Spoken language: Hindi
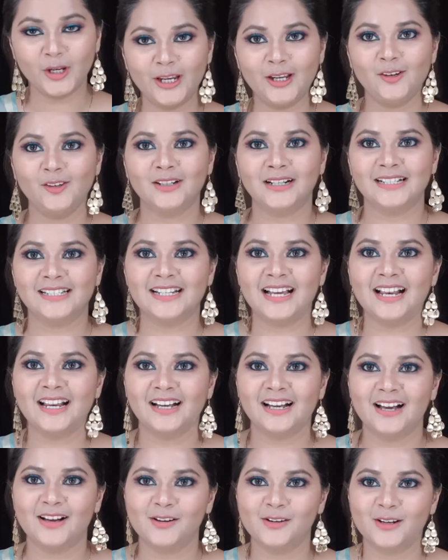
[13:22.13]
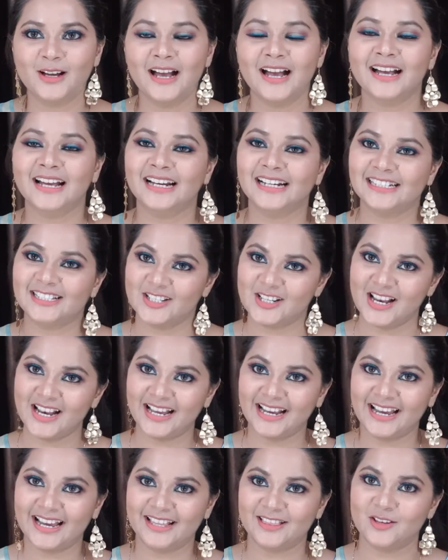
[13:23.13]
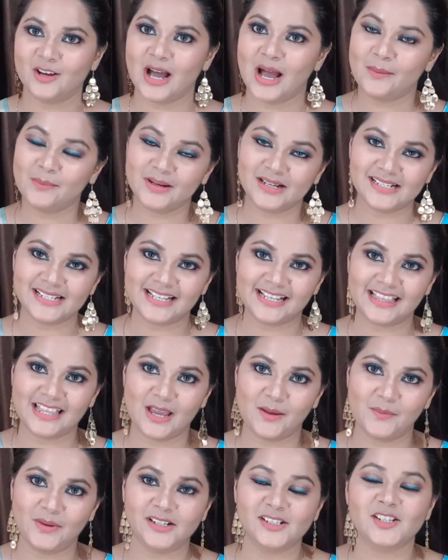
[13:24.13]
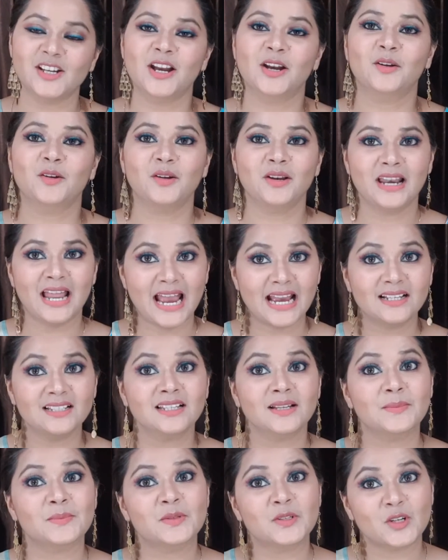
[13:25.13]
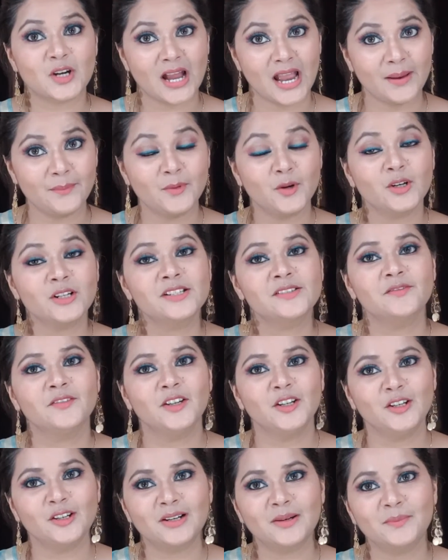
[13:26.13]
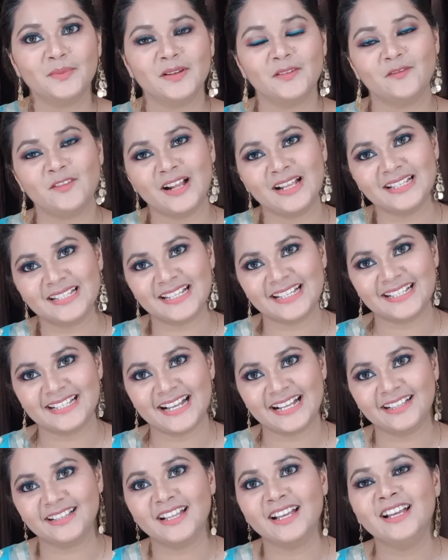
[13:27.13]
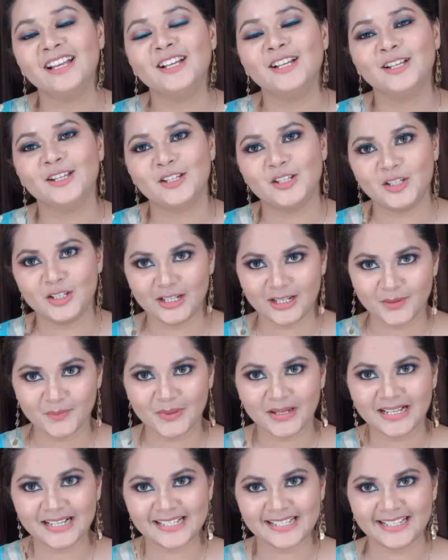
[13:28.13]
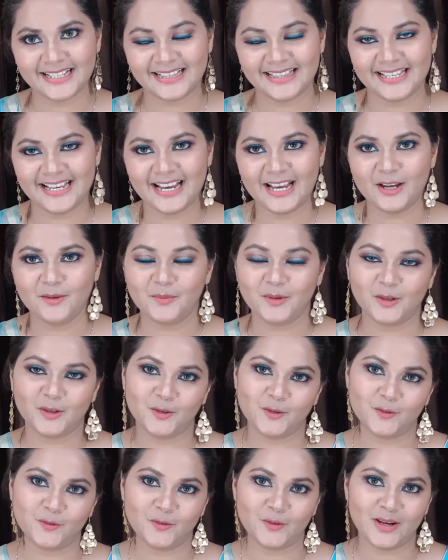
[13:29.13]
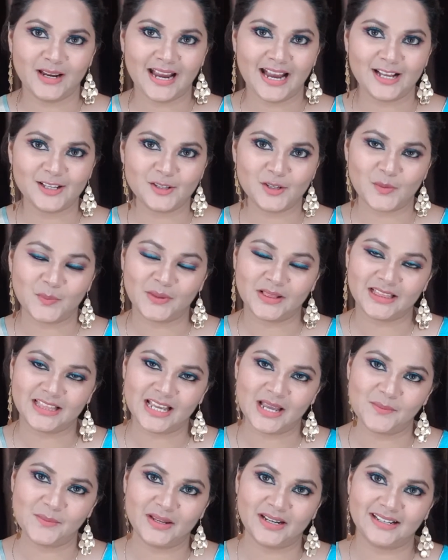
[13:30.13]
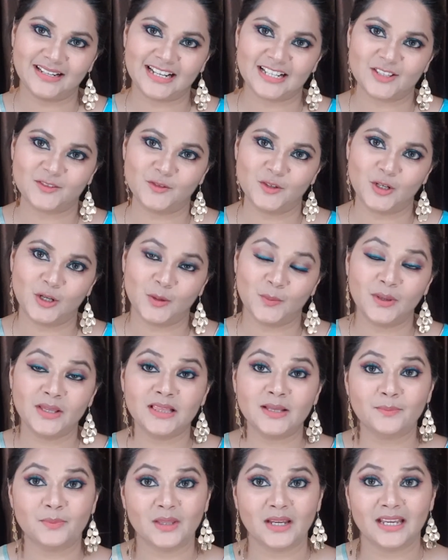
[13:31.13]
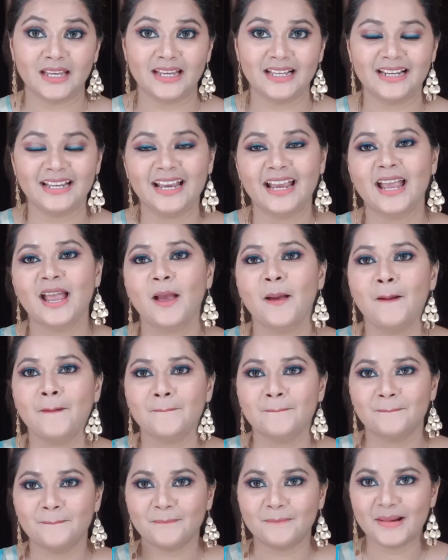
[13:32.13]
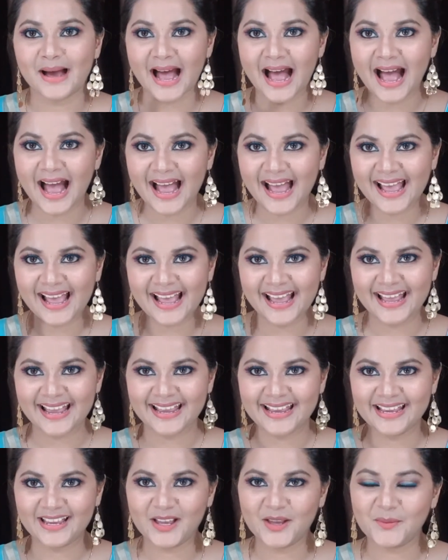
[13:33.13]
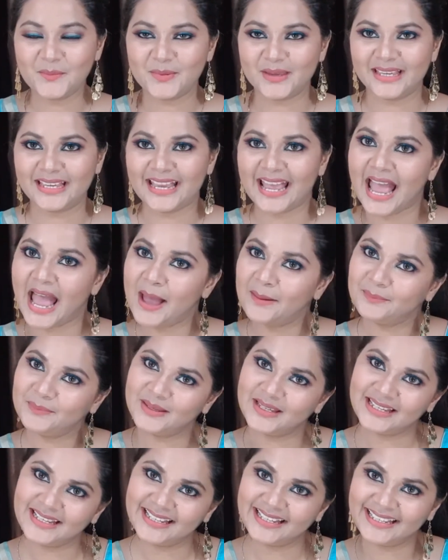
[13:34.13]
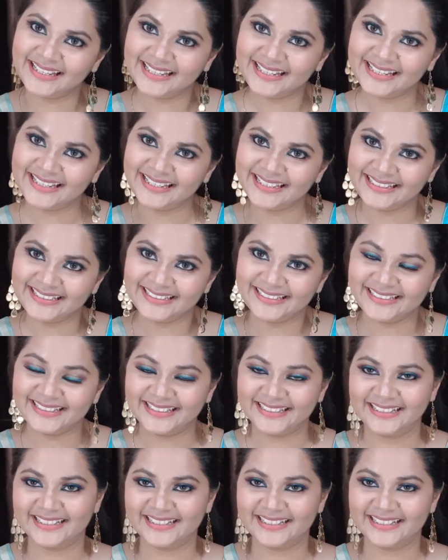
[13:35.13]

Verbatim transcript: मुझे हेयर अच्छा लगा होगा अगर अच्छा लगा है तो आप कर सकते हैं मेरे चैनल को लाइक सब्सक्राइब और इस वीडियो को अपने फ्रेंड्स के साथ शेयर भी कर सकते हैं बिल्कुल फ्री है सो मिलते हैं मेरे नेक्स्ट वीडियो में तब तक के लिए बाय बी हैप्पी